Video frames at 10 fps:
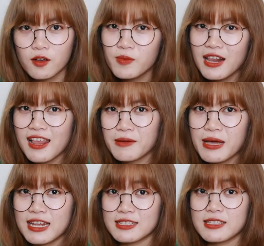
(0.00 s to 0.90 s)
Không biết là các
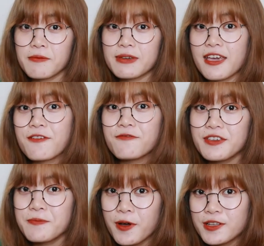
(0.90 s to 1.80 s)
bạn đã xem cái em
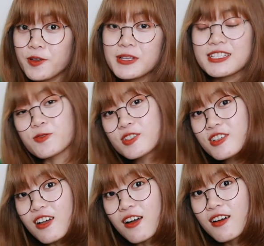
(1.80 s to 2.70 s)
vê mới do mình sản xuất chưa
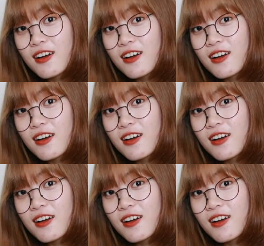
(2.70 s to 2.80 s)
nhỉ?